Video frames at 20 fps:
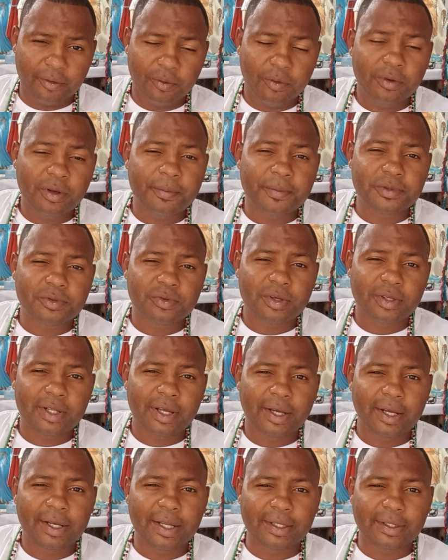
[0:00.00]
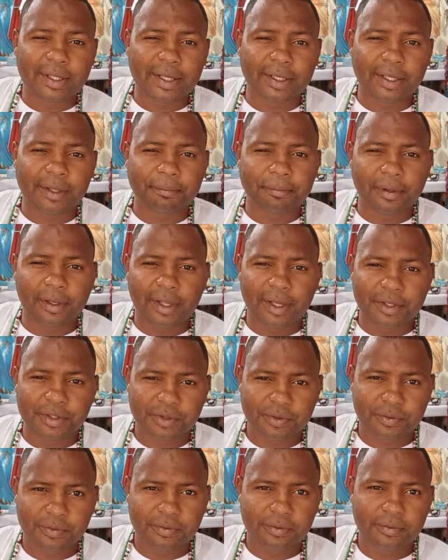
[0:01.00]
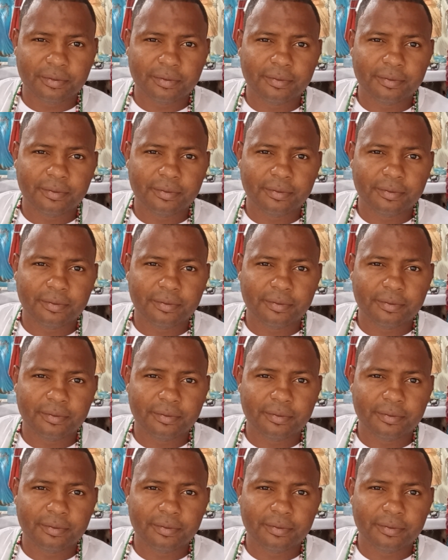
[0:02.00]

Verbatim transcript: quando a pessoa dá aquele ataque epilético,